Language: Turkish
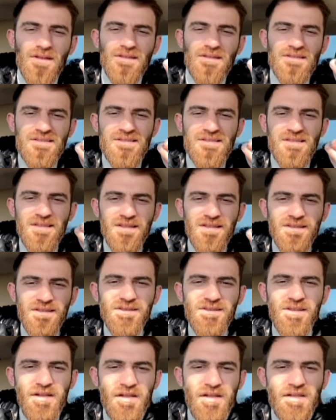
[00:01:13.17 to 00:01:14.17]
Siyahın
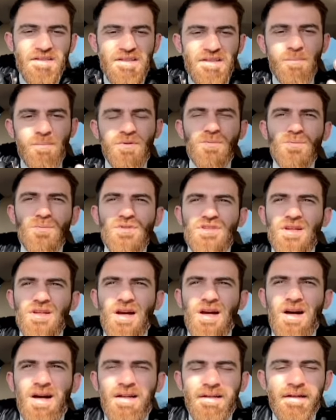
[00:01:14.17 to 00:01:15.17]
yapılmış
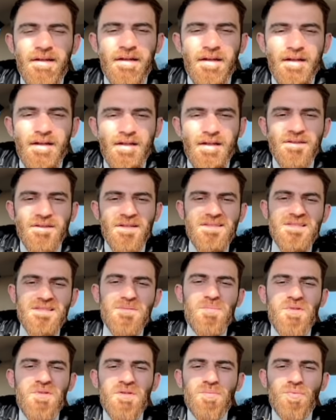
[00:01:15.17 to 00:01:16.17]
hali
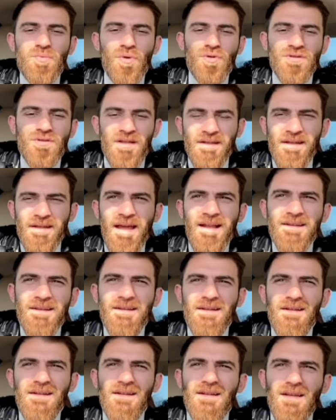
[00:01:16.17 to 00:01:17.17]
nasıl bir boyuta
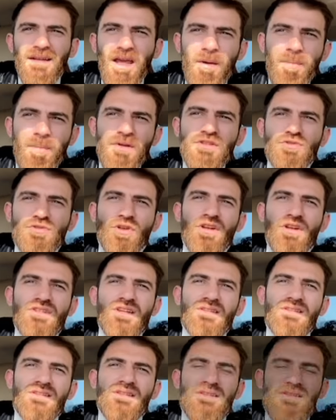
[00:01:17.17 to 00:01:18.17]
geldiğini hepiniz
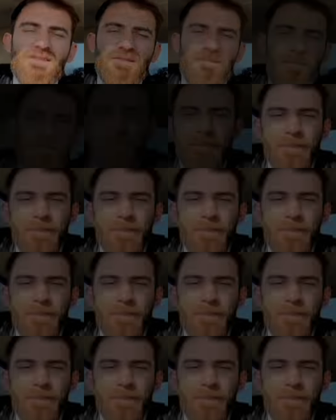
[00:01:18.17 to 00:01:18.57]
göreceksiniz.